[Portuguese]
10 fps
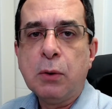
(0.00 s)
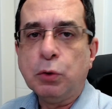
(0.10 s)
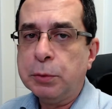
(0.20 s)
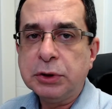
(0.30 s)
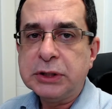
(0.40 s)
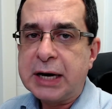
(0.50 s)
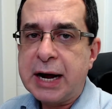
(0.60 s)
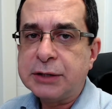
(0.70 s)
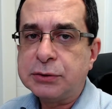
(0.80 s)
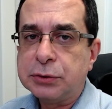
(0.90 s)
O número de
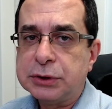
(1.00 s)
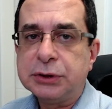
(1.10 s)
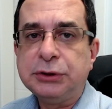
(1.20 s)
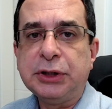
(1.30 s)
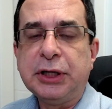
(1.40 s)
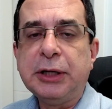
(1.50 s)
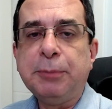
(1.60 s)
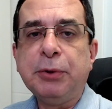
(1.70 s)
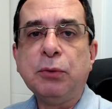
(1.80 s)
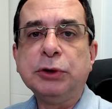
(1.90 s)
casos de
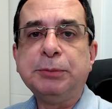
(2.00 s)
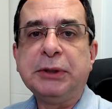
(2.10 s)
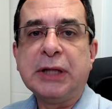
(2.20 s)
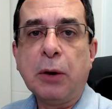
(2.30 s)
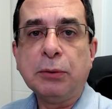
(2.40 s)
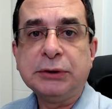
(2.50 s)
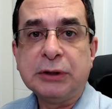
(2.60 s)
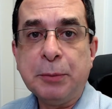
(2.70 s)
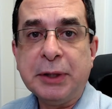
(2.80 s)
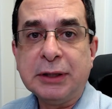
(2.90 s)
gripe no hospital
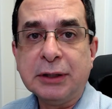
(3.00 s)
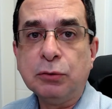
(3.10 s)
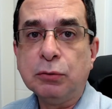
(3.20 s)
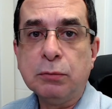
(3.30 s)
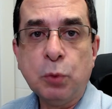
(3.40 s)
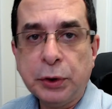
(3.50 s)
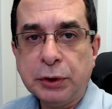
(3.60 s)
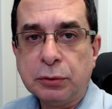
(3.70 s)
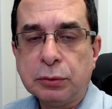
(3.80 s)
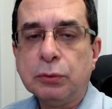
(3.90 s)
está aumentando
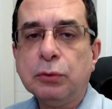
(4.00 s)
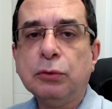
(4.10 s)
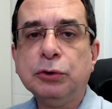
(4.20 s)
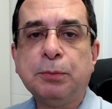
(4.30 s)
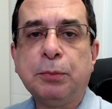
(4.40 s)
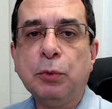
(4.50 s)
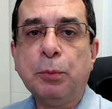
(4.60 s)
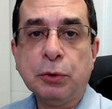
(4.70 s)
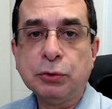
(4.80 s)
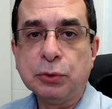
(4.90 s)
muito. Os, o
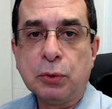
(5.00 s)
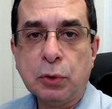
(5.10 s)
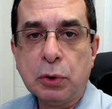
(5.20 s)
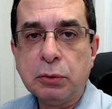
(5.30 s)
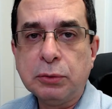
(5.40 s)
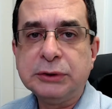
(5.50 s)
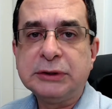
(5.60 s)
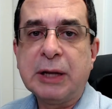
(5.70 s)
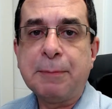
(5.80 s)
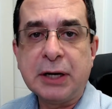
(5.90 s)
pronto-socorro
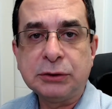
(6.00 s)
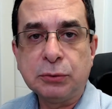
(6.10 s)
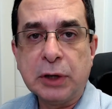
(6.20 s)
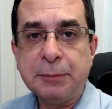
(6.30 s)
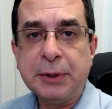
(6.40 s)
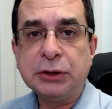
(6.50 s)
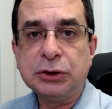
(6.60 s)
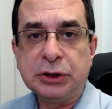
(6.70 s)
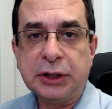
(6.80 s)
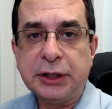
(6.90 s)
está particularmente
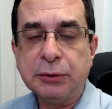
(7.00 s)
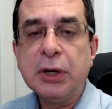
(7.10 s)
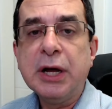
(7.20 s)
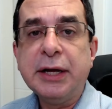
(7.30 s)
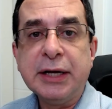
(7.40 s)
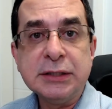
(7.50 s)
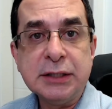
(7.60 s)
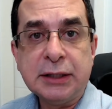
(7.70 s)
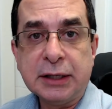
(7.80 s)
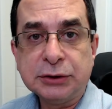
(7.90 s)
cheio e as
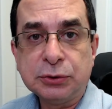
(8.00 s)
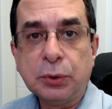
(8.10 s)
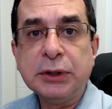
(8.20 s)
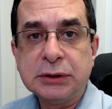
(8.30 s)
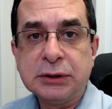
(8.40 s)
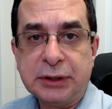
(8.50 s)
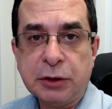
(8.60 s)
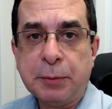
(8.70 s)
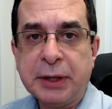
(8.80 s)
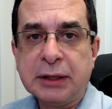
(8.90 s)
internações
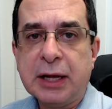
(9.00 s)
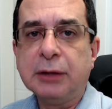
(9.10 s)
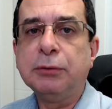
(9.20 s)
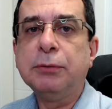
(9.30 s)
têm aumentado.